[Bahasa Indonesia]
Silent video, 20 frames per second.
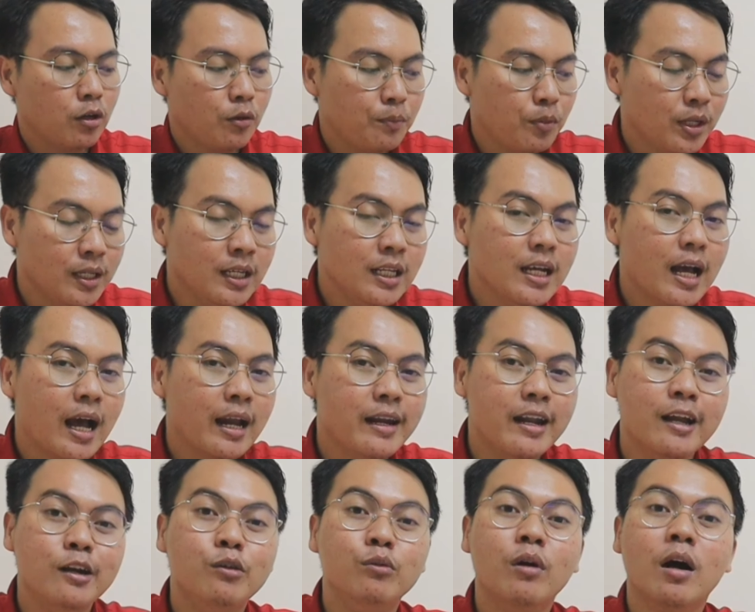Lenovo ini
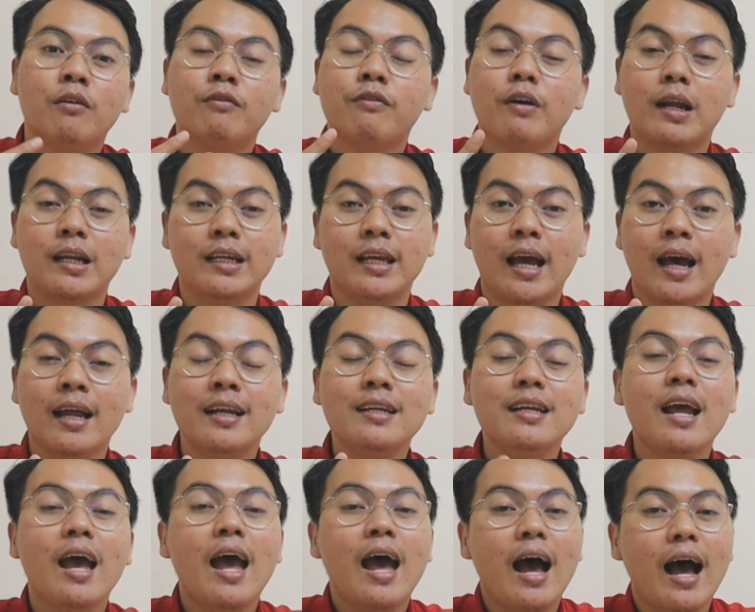ada dua
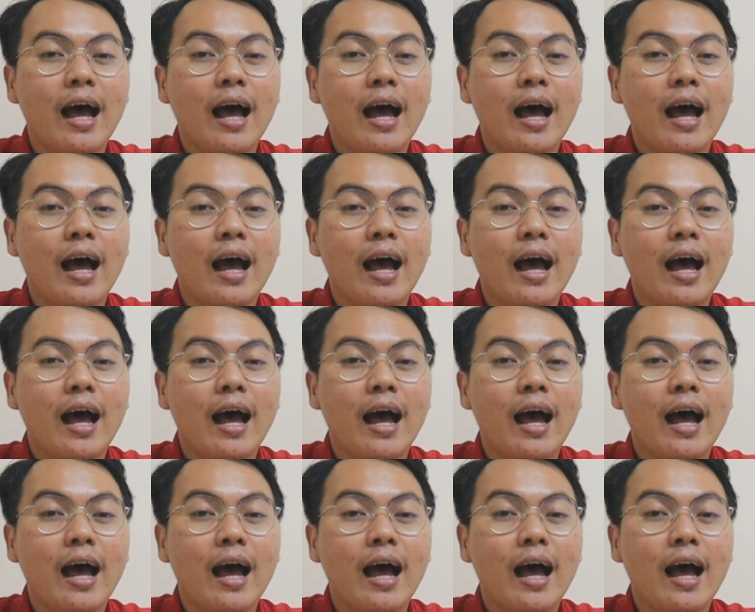varian,